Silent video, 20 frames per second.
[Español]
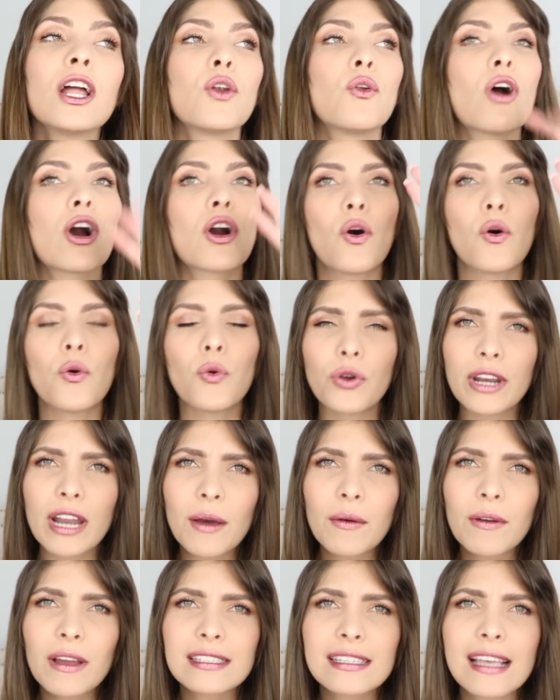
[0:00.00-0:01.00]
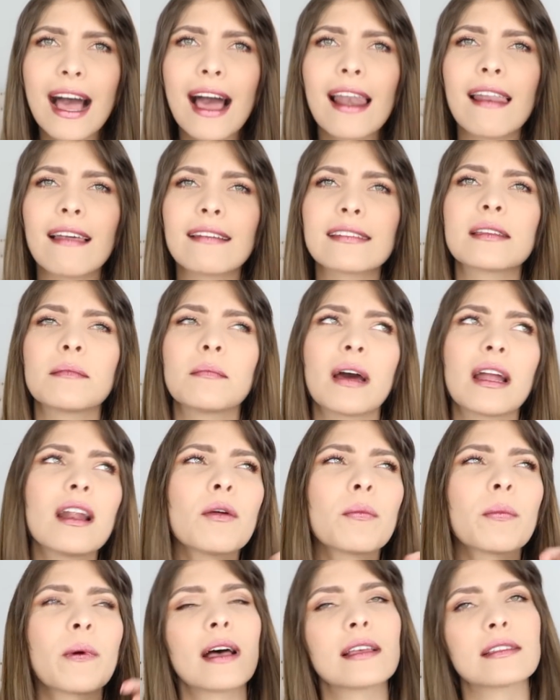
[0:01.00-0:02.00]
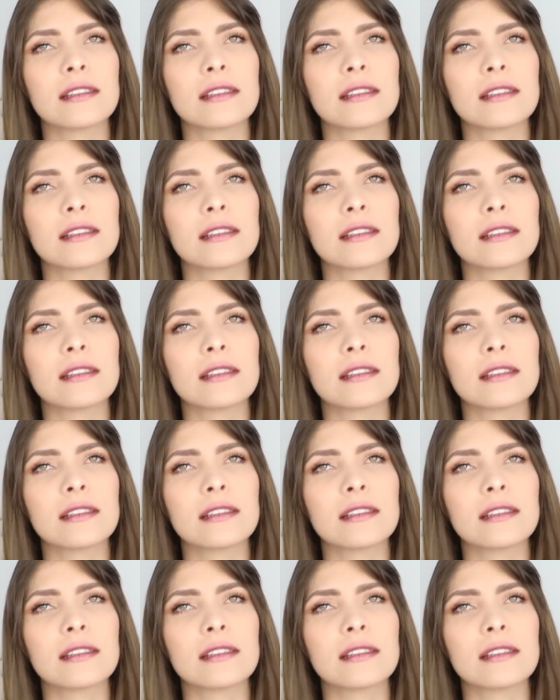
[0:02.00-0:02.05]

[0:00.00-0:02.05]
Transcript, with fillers: lo hago una vez a la semana Lo puedes